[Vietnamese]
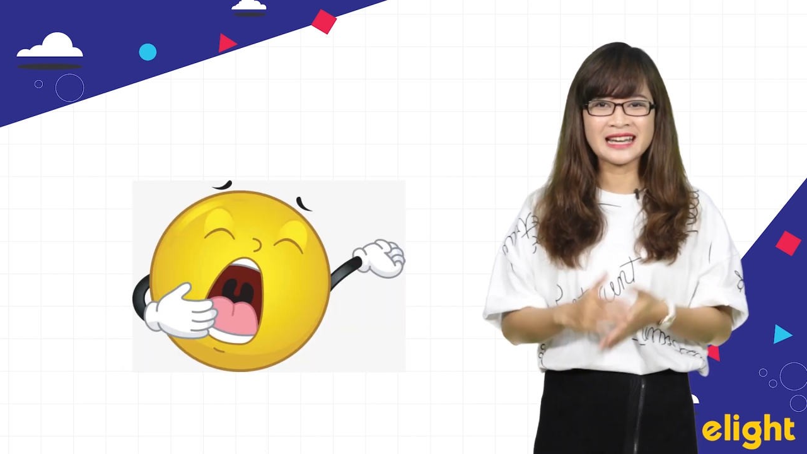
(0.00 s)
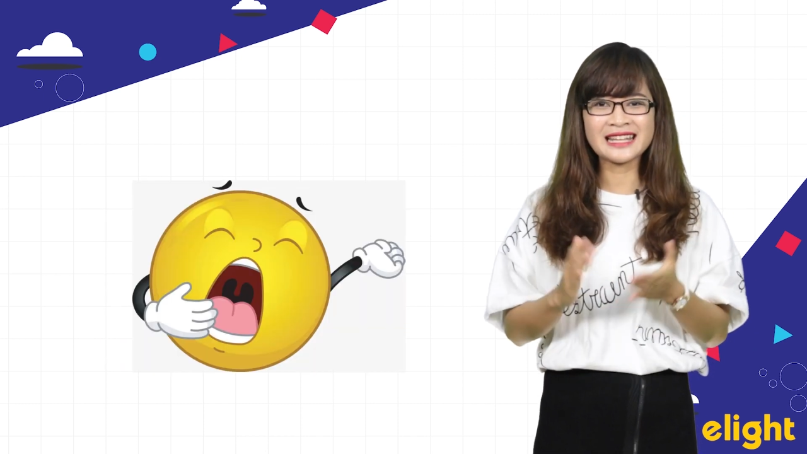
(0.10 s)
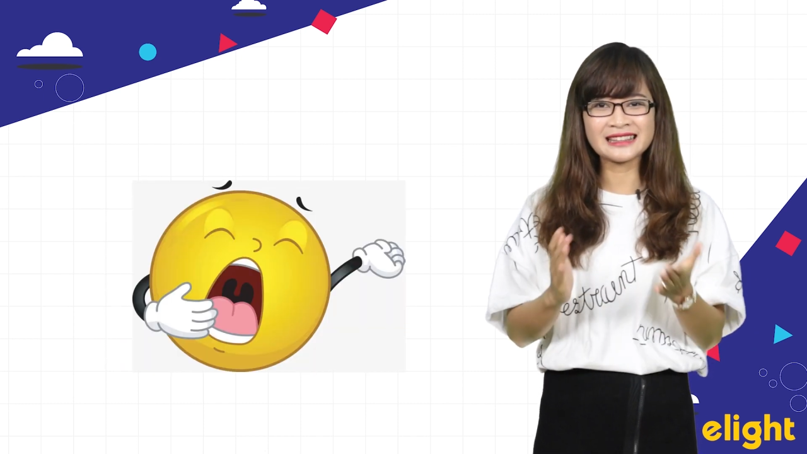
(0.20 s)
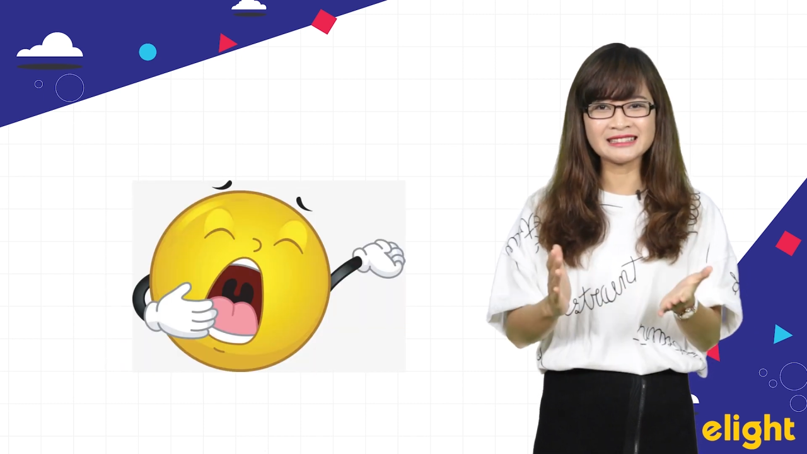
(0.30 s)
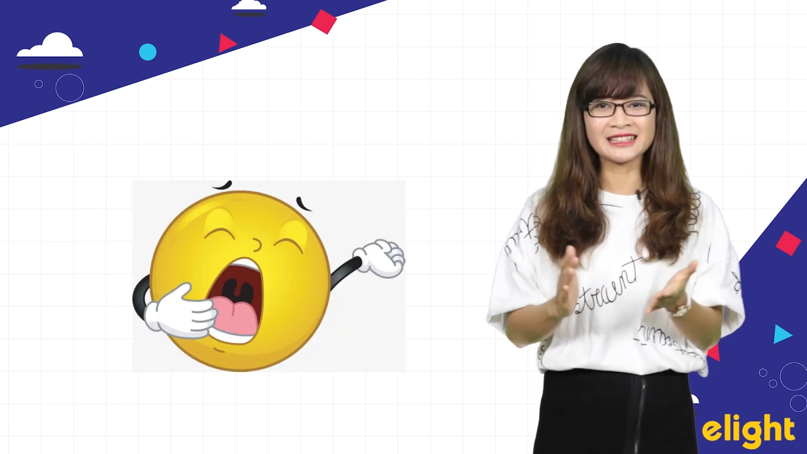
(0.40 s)

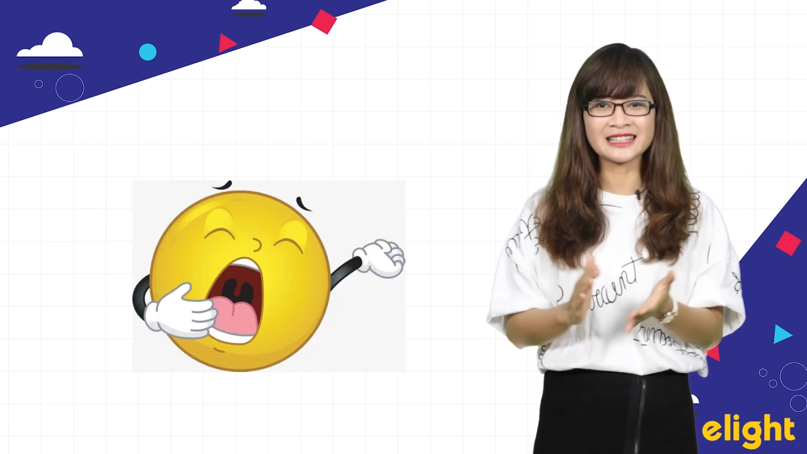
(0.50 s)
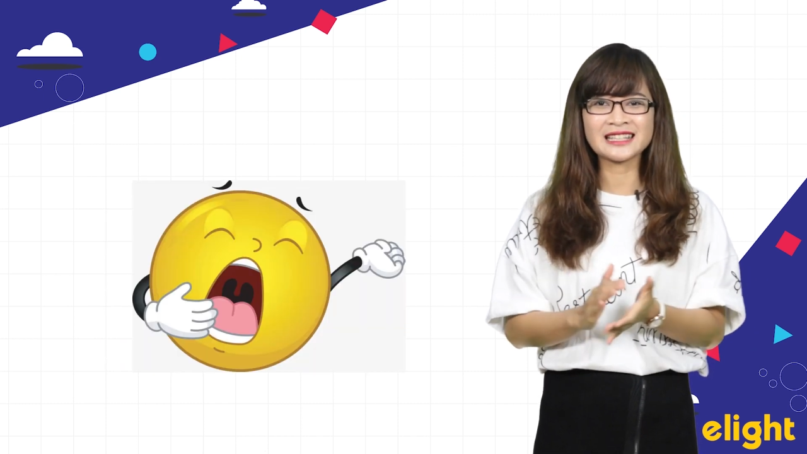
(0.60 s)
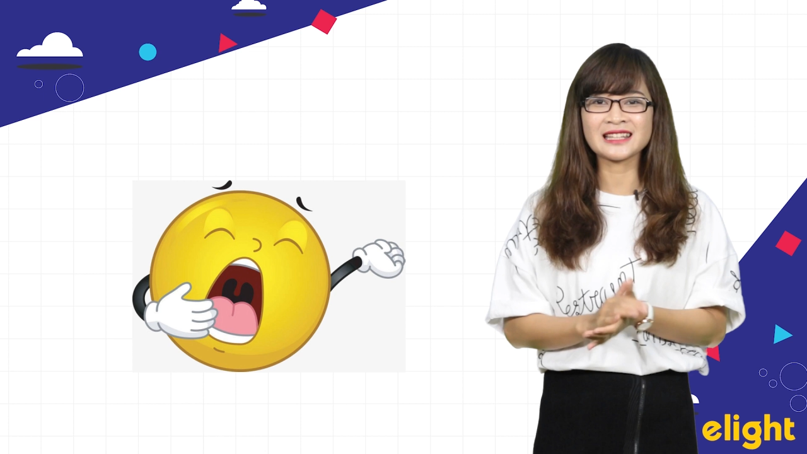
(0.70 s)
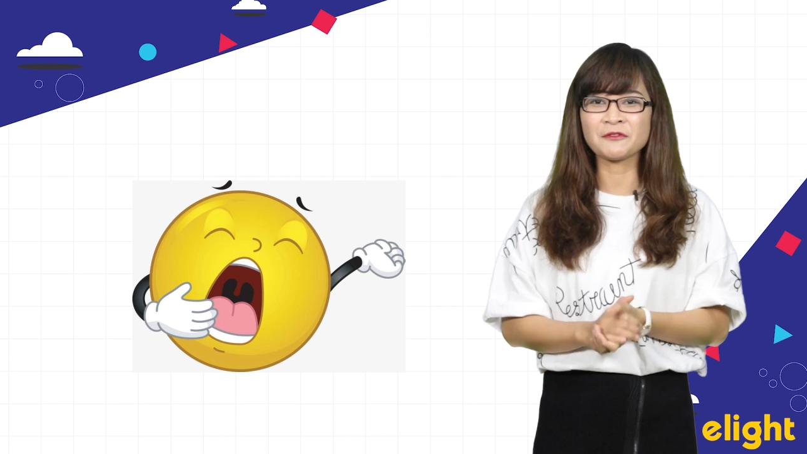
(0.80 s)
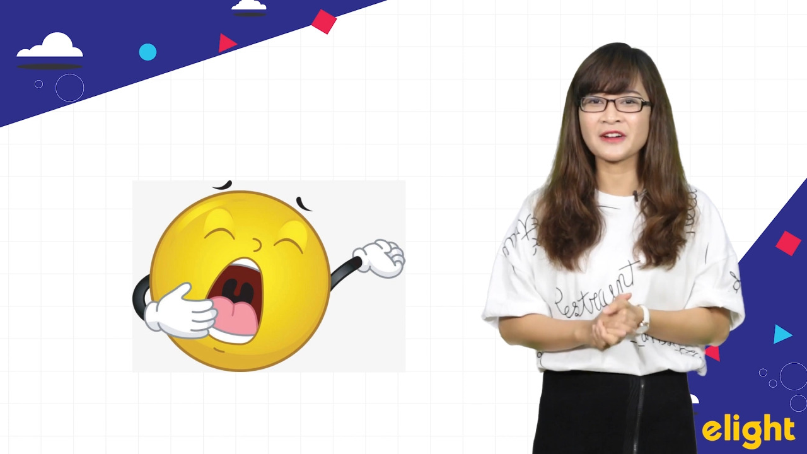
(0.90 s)
liên tưởng
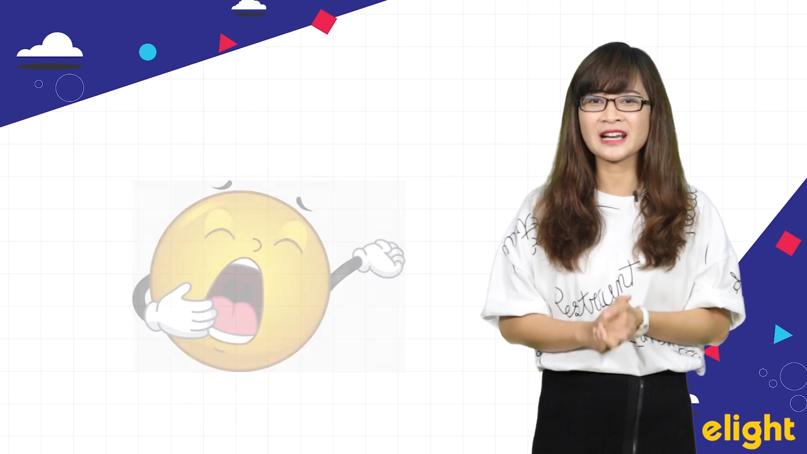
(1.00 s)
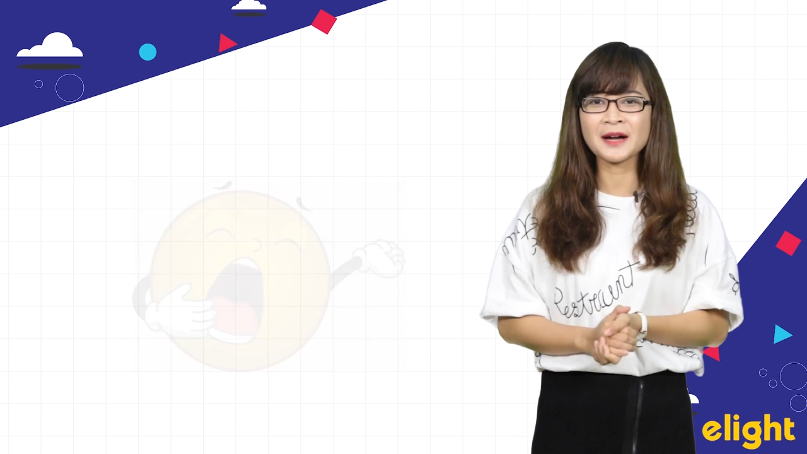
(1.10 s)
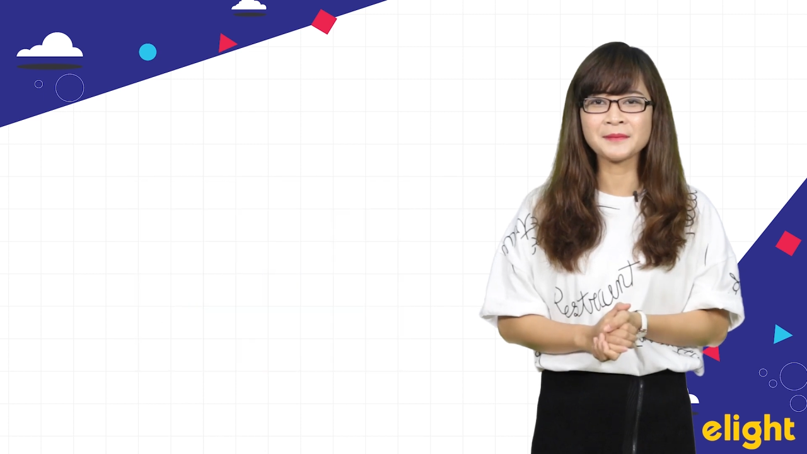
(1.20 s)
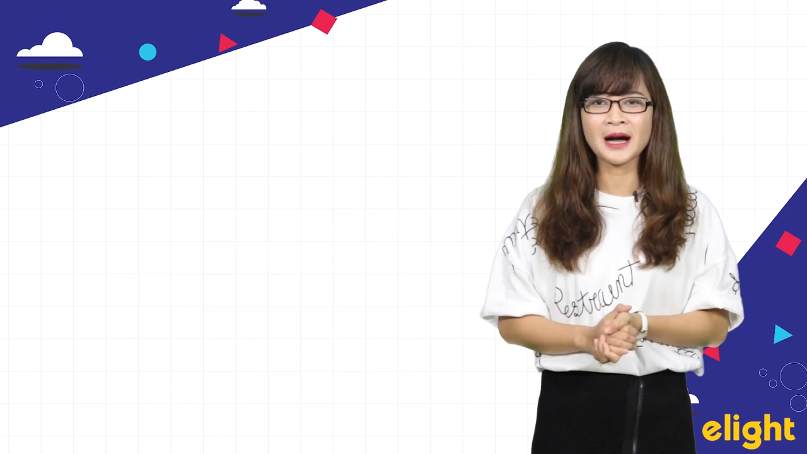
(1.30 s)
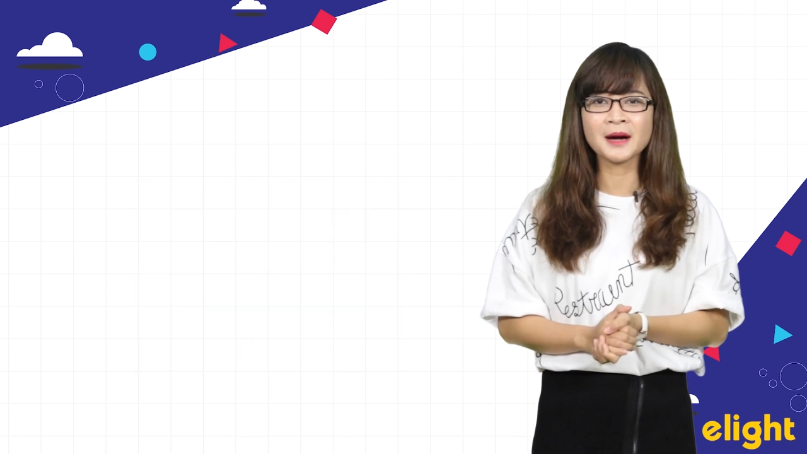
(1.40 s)
khi tập phát âm